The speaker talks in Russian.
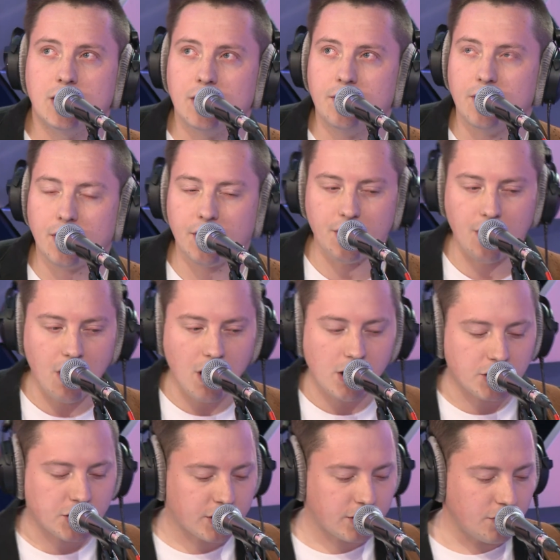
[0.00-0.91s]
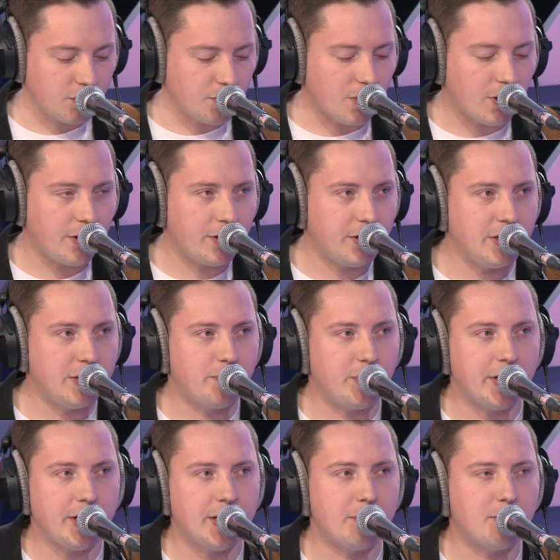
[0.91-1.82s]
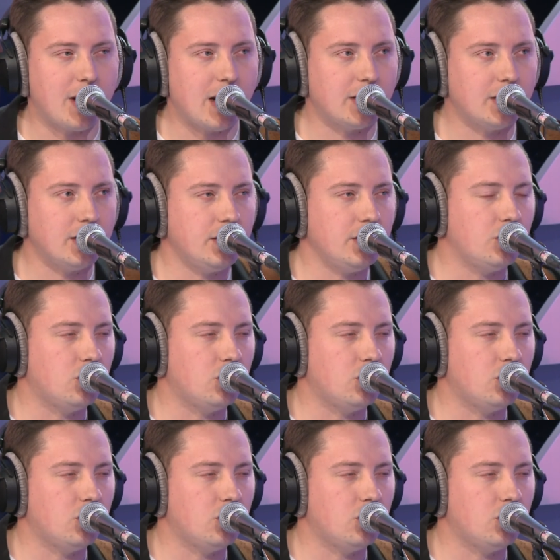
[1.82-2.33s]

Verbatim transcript: Ты вернешься в мой неприбранный